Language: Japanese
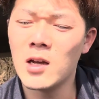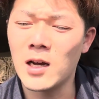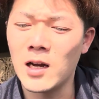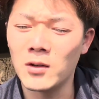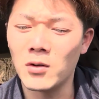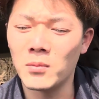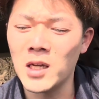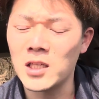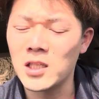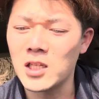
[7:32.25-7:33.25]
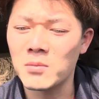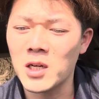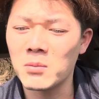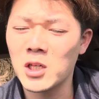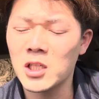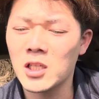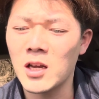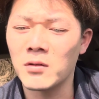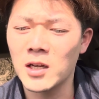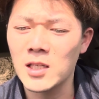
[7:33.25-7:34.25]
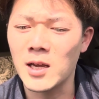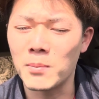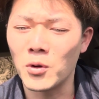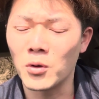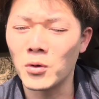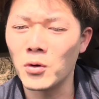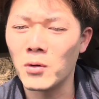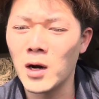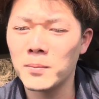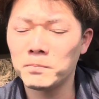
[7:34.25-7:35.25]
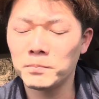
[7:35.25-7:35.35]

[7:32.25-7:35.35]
あのー、目にしてしまいましたよね、札幌の方は。